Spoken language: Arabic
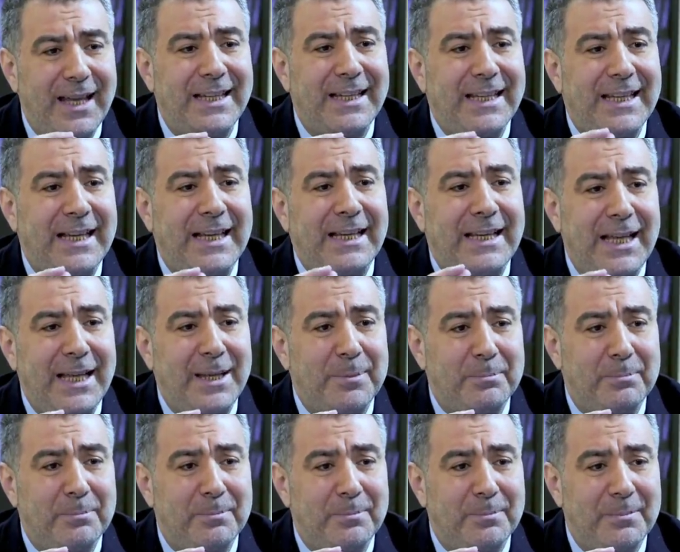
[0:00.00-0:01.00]

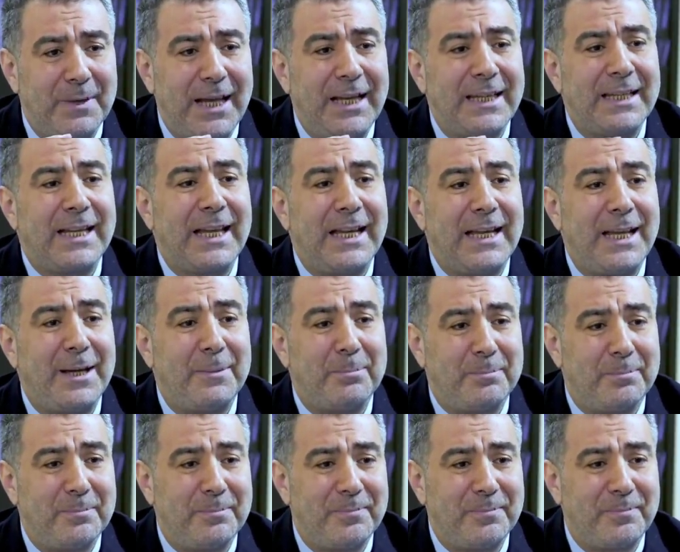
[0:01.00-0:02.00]
الإعلام
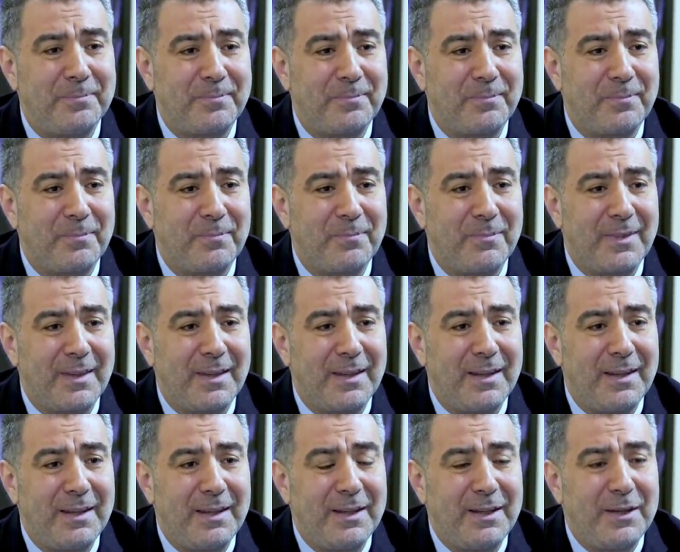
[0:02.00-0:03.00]
الكلام صحيح
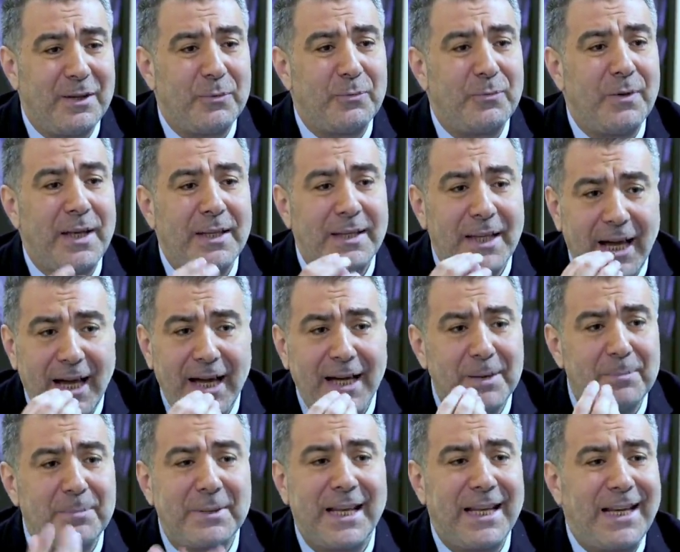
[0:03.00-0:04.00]
فهي
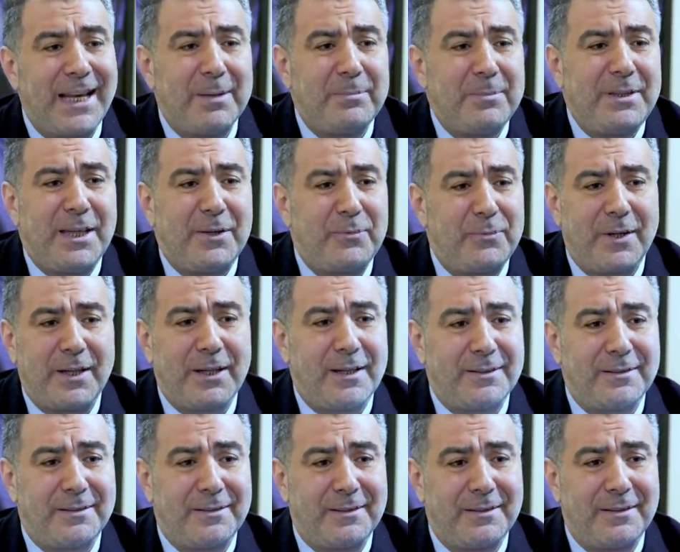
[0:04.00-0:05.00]
حرب كلامية
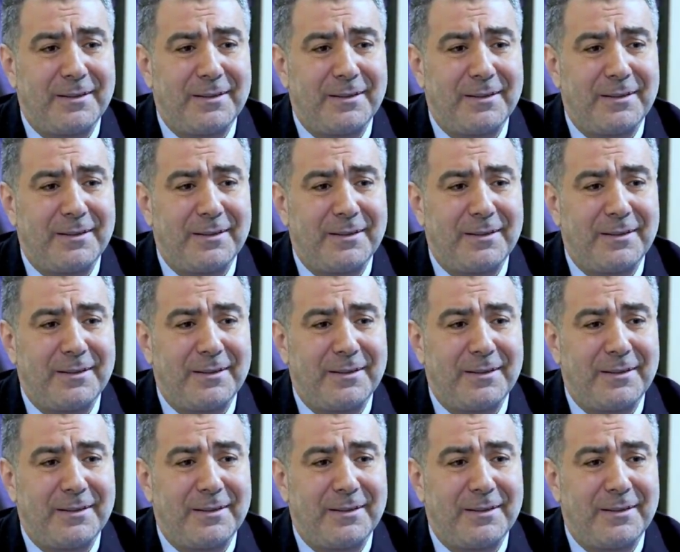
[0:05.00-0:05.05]
فقط